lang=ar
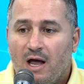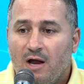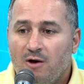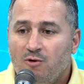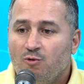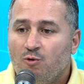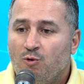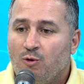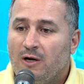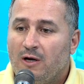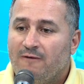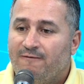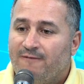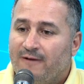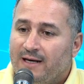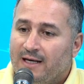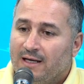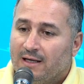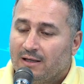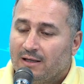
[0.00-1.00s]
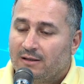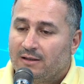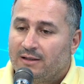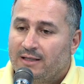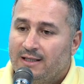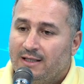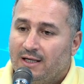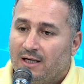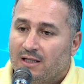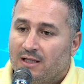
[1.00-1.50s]
انه الفريق
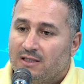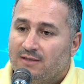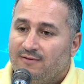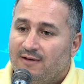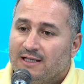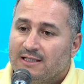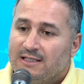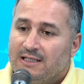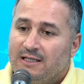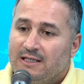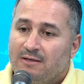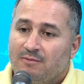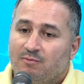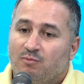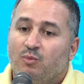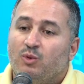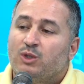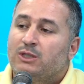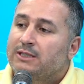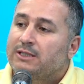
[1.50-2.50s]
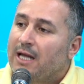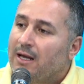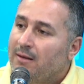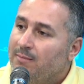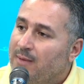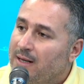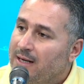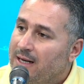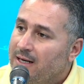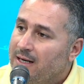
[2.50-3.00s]
النادي الرياضي
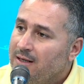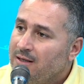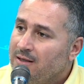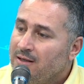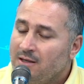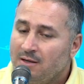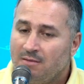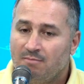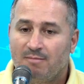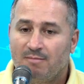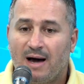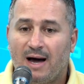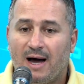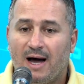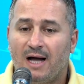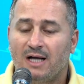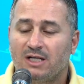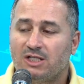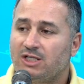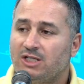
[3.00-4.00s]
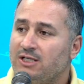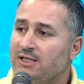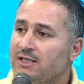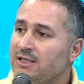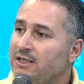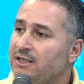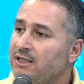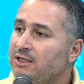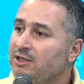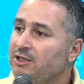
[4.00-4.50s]
مستقبلا ما عادش
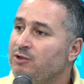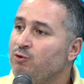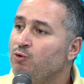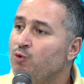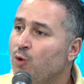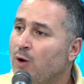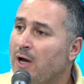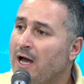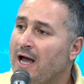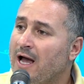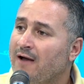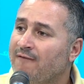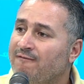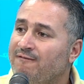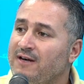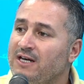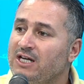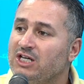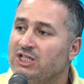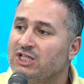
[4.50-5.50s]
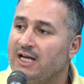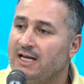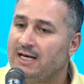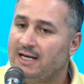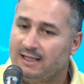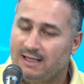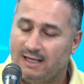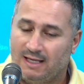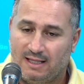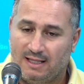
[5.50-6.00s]
يوقع في
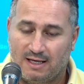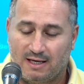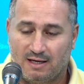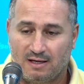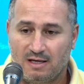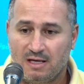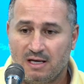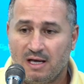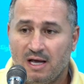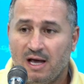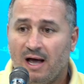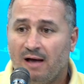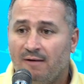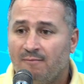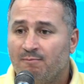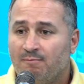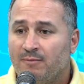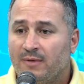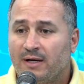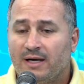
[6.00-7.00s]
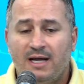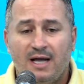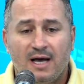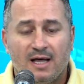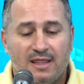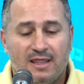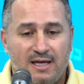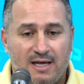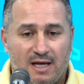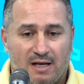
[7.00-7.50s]
الاشكالات هذه
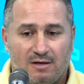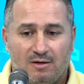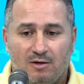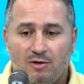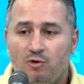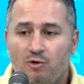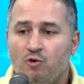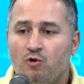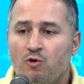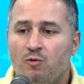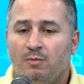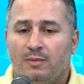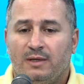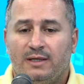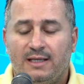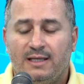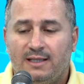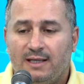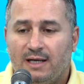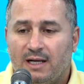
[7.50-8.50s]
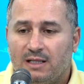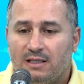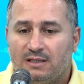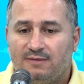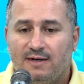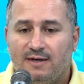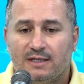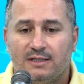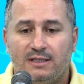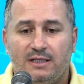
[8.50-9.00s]
رياضيا اليوم النادي الرياضي
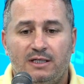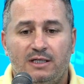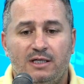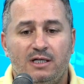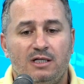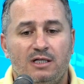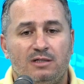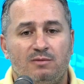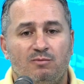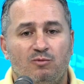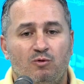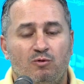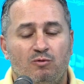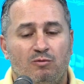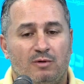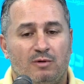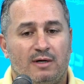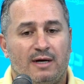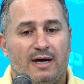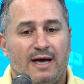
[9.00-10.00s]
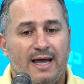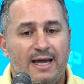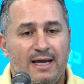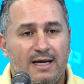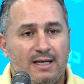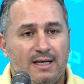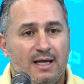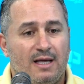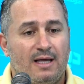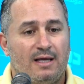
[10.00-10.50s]
الصفاقسي يلزمه
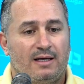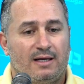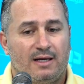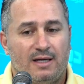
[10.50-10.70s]
هيكله